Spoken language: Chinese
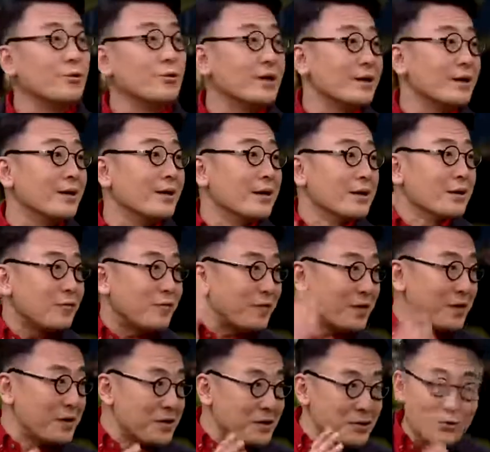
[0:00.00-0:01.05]
归，对，
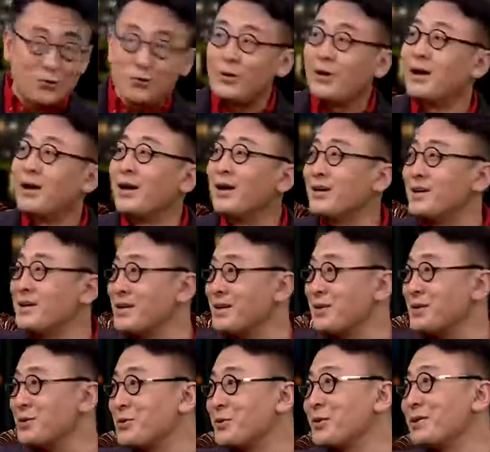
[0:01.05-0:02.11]
飞雪
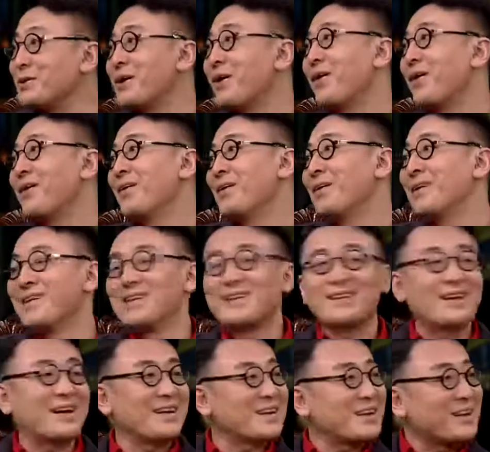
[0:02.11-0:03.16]
迎春到，
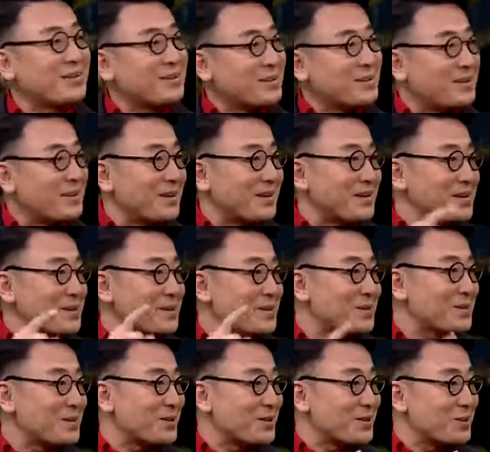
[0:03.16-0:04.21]
还下个什么已
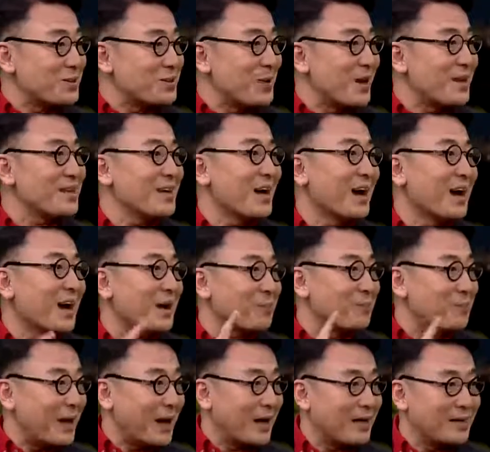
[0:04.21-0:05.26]
是悬崖
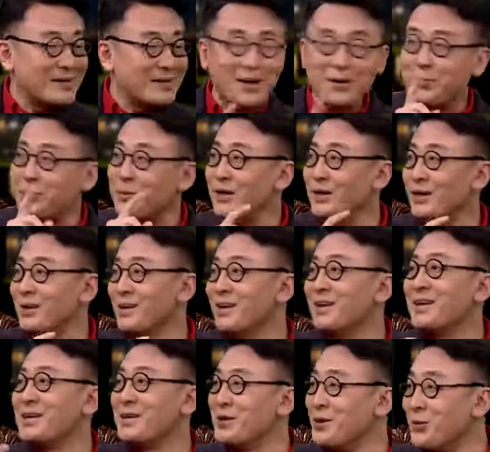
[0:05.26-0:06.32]
百丈冰，
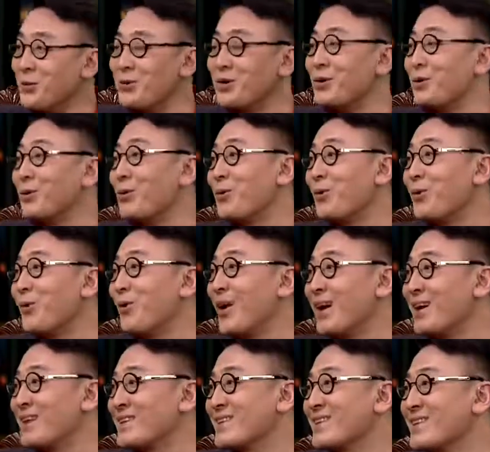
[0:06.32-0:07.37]
犹有
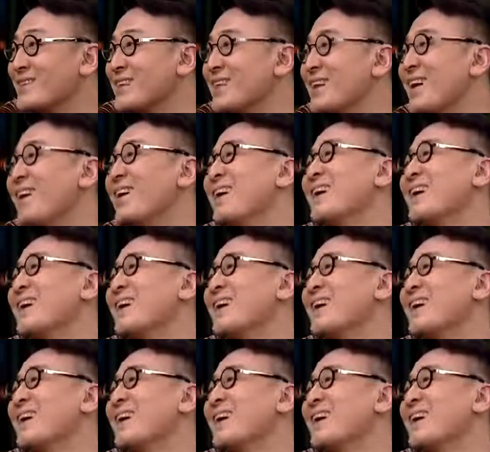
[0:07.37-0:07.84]
花枝俏，